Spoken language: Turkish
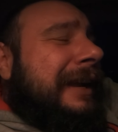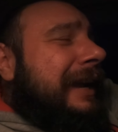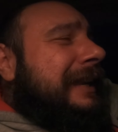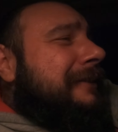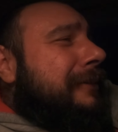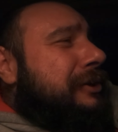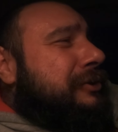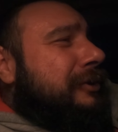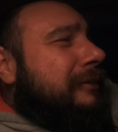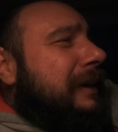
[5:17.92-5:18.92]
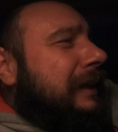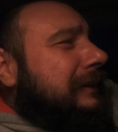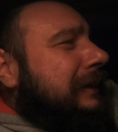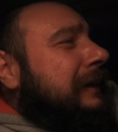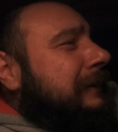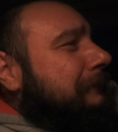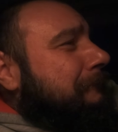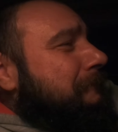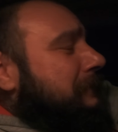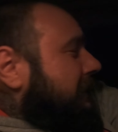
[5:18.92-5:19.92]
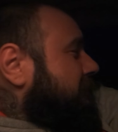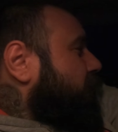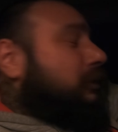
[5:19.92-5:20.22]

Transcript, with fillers: 55 euro mu aldılar? Neyse